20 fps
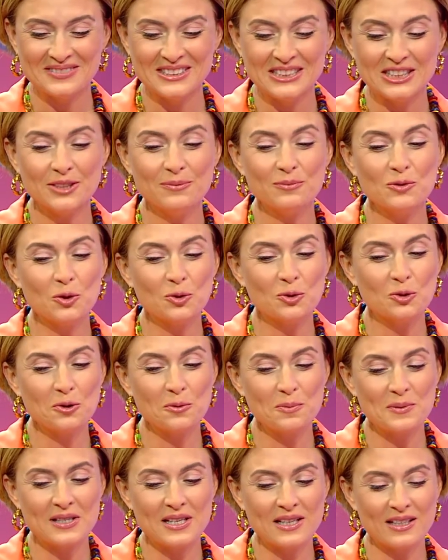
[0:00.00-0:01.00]
Şimdi
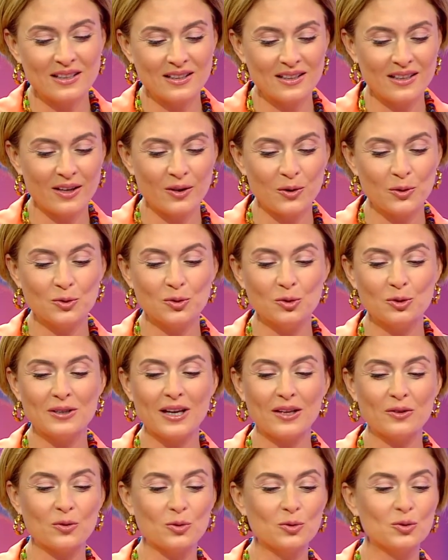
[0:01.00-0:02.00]
oturup seninle
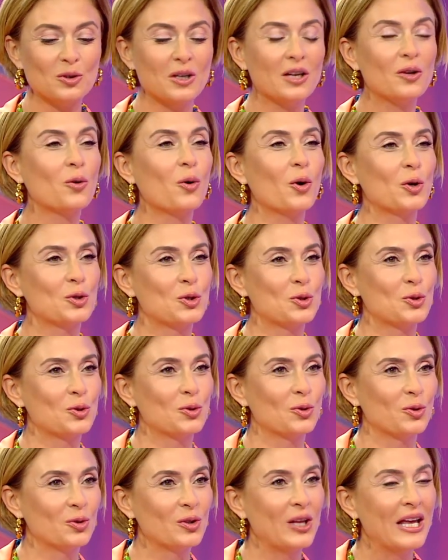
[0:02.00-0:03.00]
ödülden ödüle
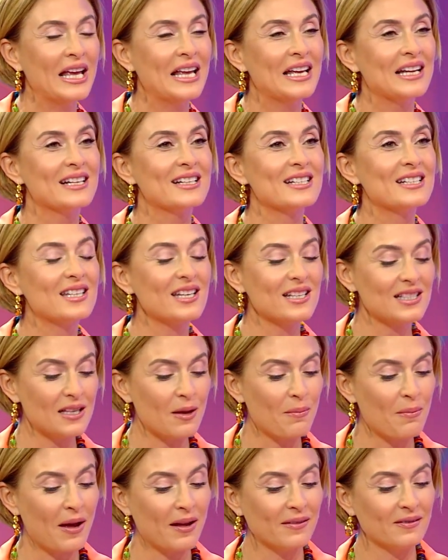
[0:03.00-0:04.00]
koştuğun, kısa
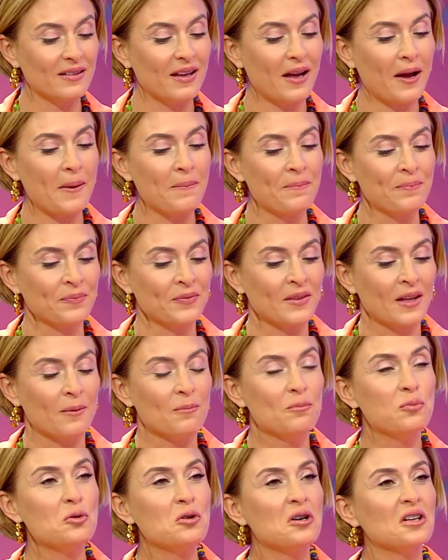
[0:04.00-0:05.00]
zamanda
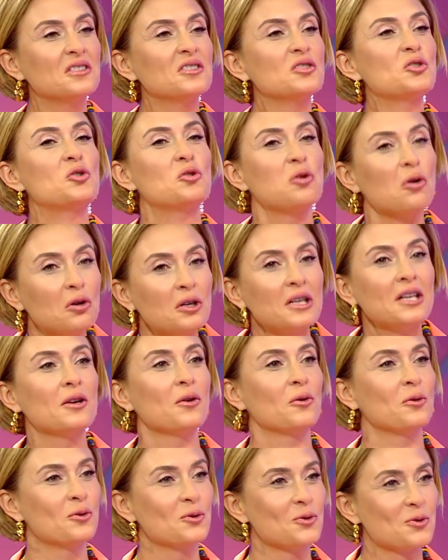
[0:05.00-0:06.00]
bu kadın çok iyi
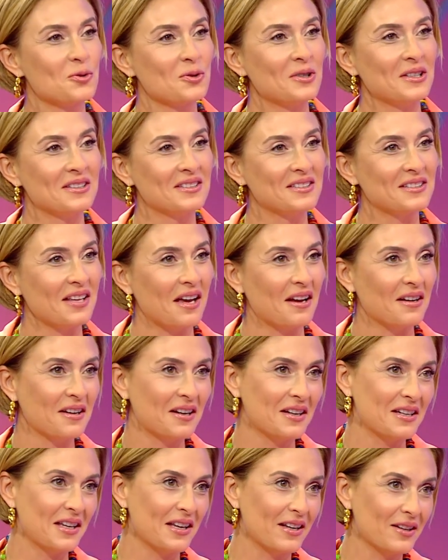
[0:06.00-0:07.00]
oyuncu dedirten
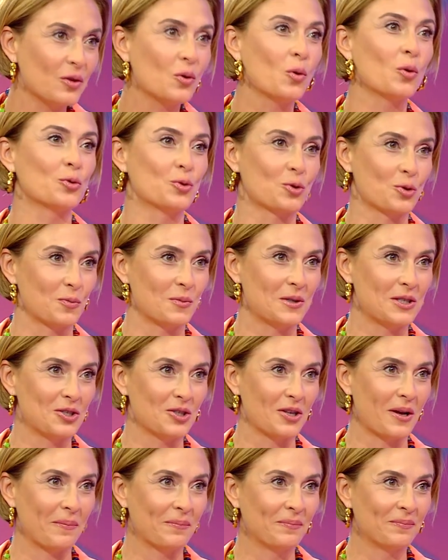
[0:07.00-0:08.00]
kariyerini
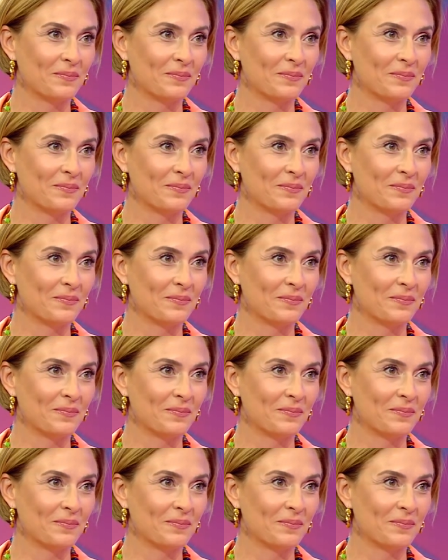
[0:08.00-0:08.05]
konuşmayacağım.